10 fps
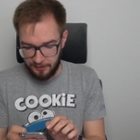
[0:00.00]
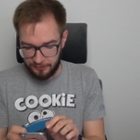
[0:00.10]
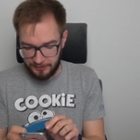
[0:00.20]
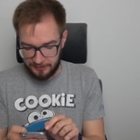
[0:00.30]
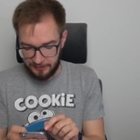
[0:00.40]

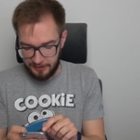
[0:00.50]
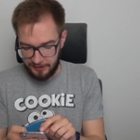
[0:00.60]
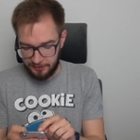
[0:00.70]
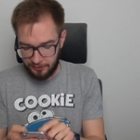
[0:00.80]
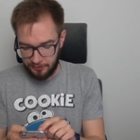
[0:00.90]
ostatnie
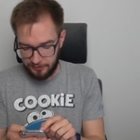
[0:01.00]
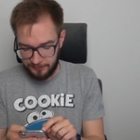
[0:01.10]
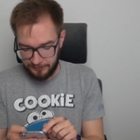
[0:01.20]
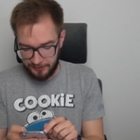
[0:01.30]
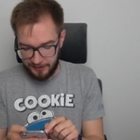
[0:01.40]
jajko,
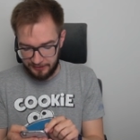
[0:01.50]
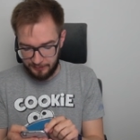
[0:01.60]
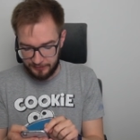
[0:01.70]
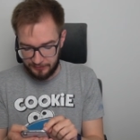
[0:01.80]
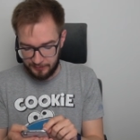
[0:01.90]
więc
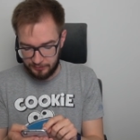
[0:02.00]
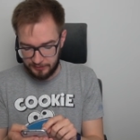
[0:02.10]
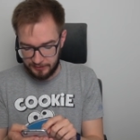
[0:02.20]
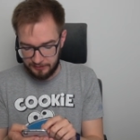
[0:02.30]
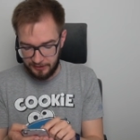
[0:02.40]
expa sobie
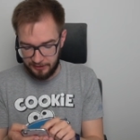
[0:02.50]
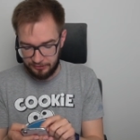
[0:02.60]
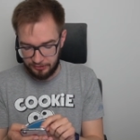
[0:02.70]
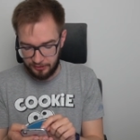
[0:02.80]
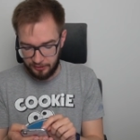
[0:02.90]
tutaj też